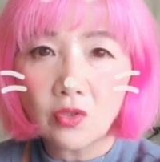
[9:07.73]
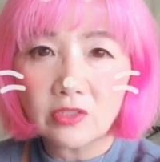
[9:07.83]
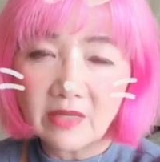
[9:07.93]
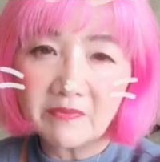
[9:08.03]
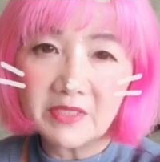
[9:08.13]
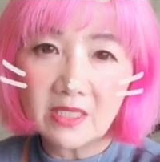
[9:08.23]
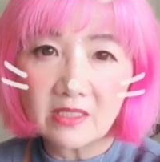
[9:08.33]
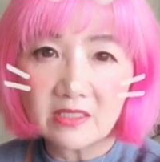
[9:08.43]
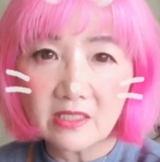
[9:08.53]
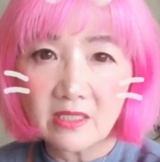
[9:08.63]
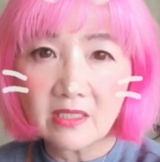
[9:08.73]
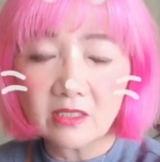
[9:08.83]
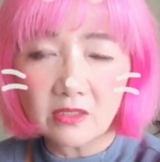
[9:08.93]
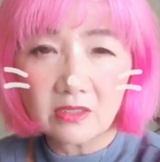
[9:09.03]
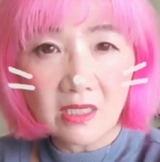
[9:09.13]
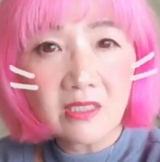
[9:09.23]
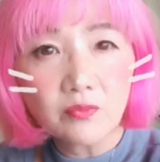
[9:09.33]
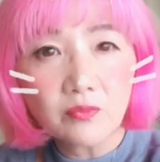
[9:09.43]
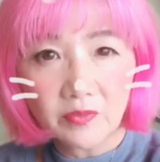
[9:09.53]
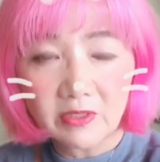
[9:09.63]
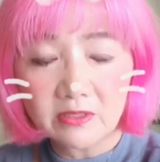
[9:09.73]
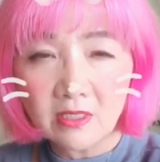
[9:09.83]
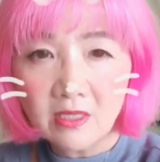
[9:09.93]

してみたらいいんじゃないかなと思います。